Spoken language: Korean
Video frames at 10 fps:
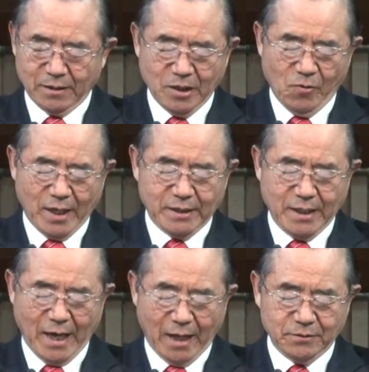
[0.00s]
너와
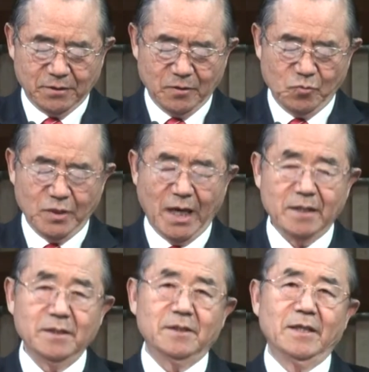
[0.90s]
내 아들을
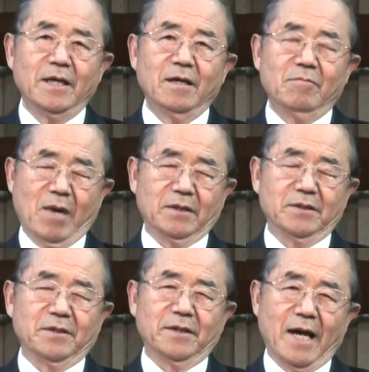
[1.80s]
위하여
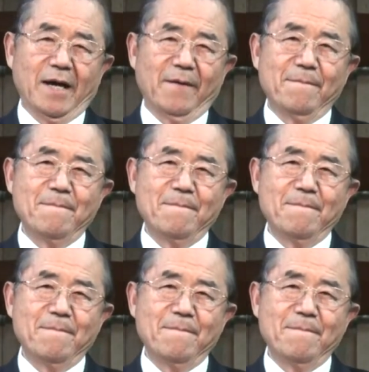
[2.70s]
만들어라.